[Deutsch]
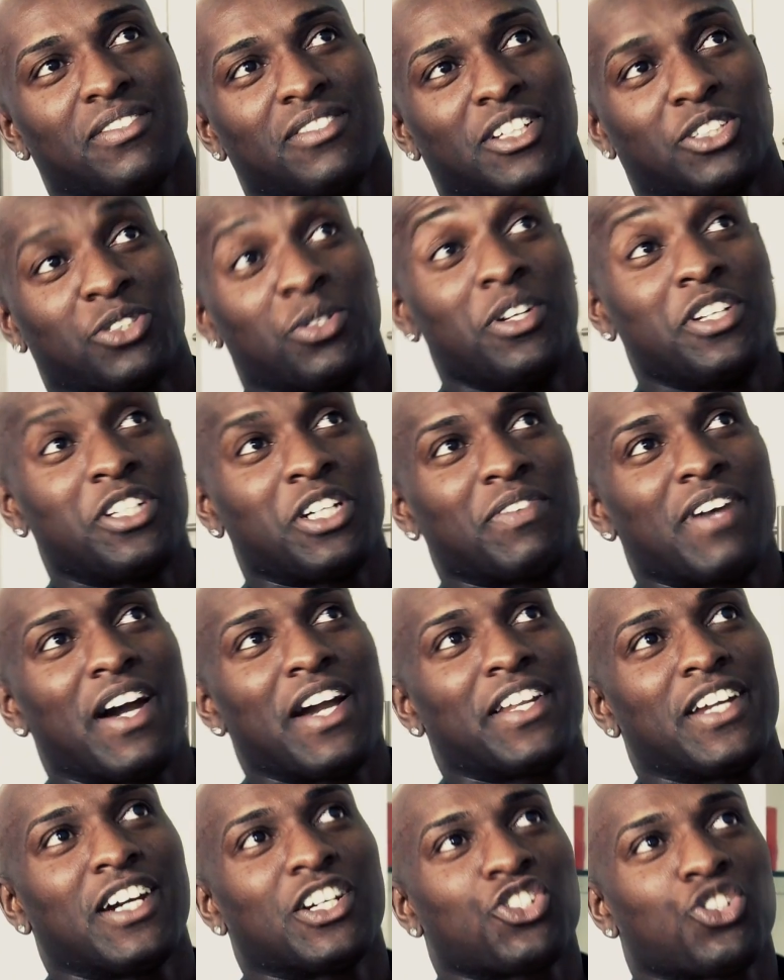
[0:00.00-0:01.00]
Natürlich auf
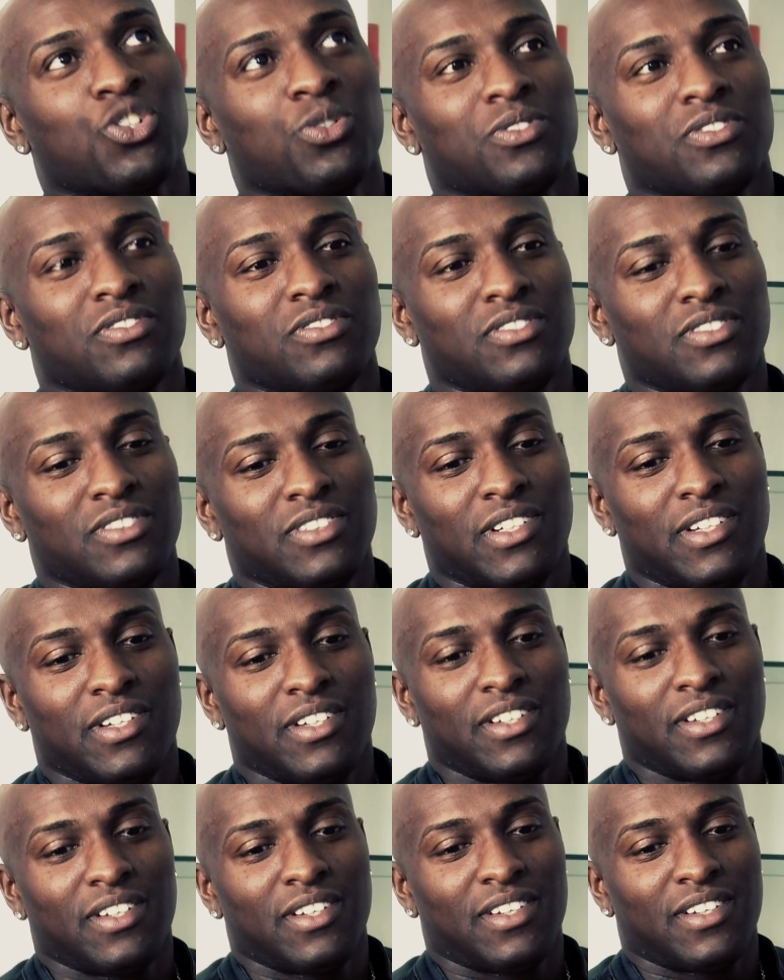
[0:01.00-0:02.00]
eine Art schon.
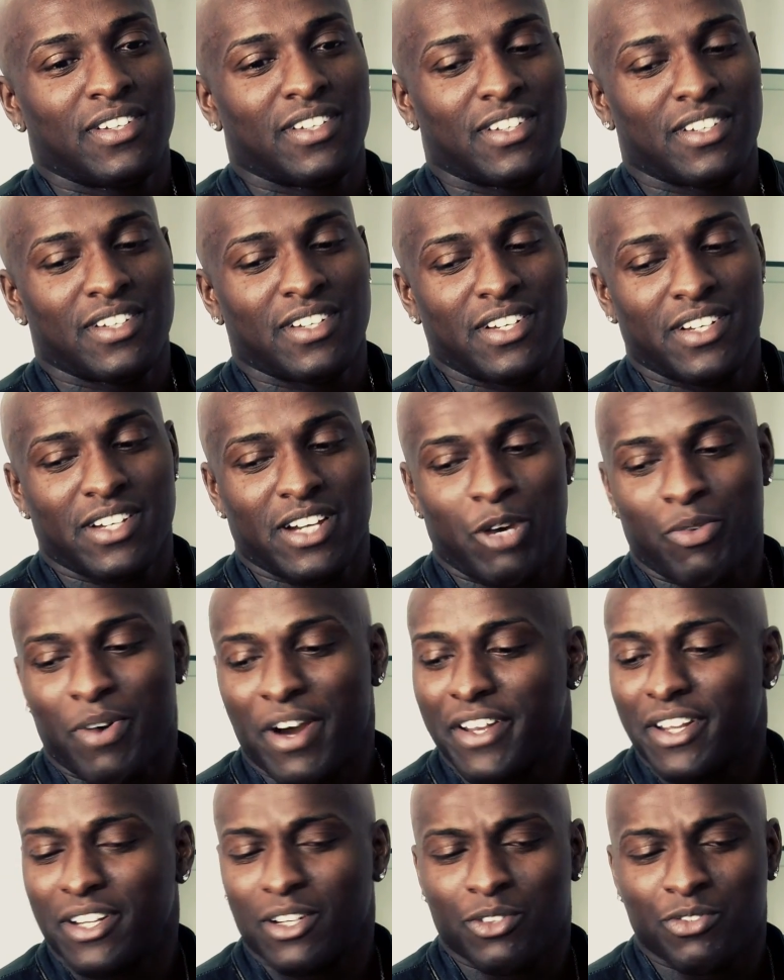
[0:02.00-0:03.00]
Äh, auf
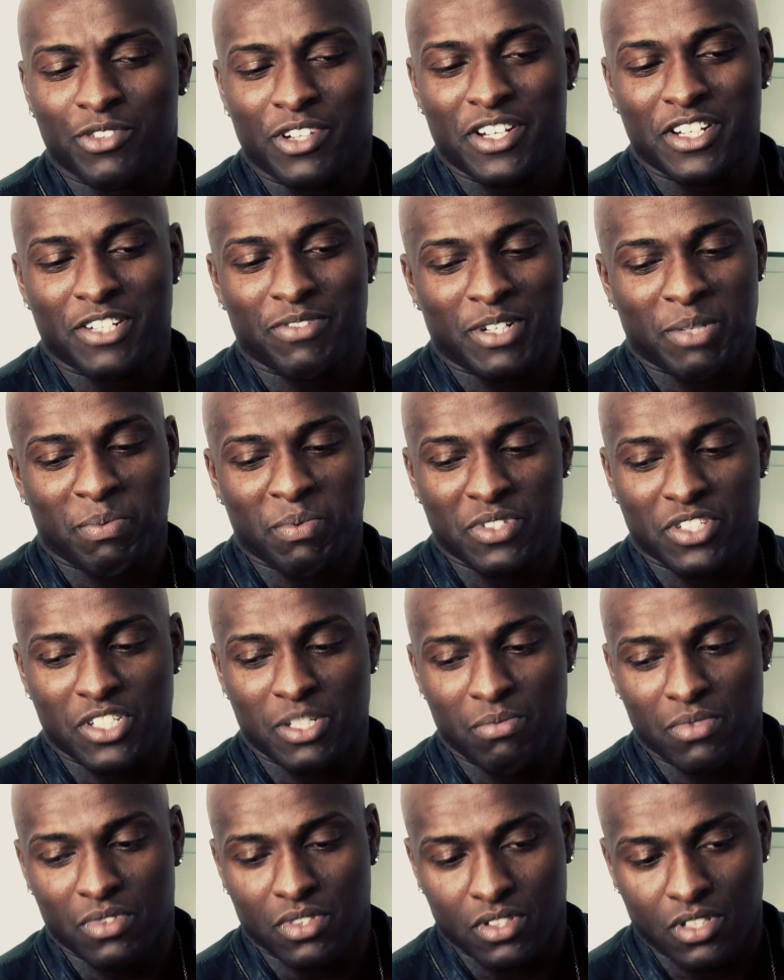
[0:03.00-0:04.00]
Anhalt auch wieder nicht, weil ich bin
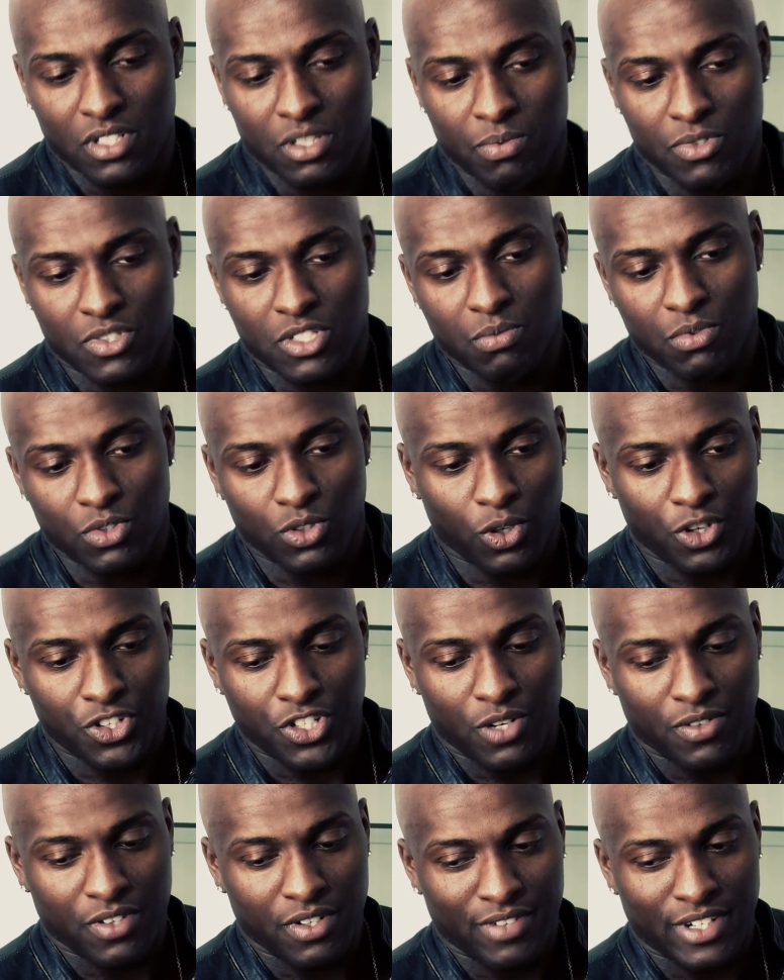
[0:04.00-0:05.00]
ziemlich, ich bin ziemlich deutsch
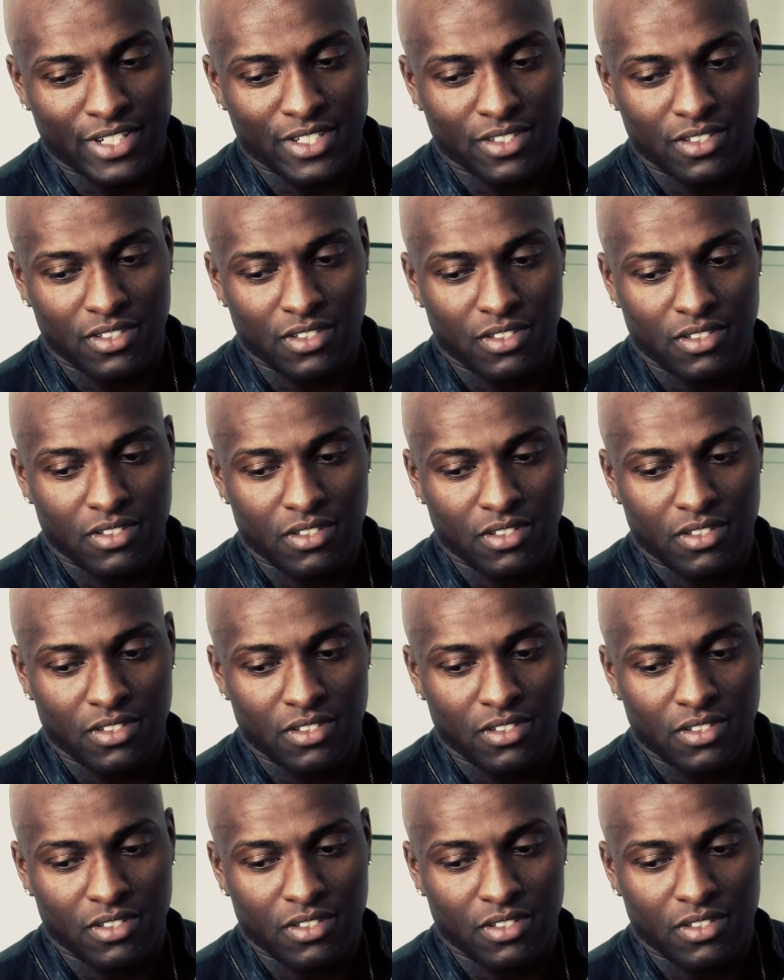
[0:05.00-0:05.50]
aufgewachsen.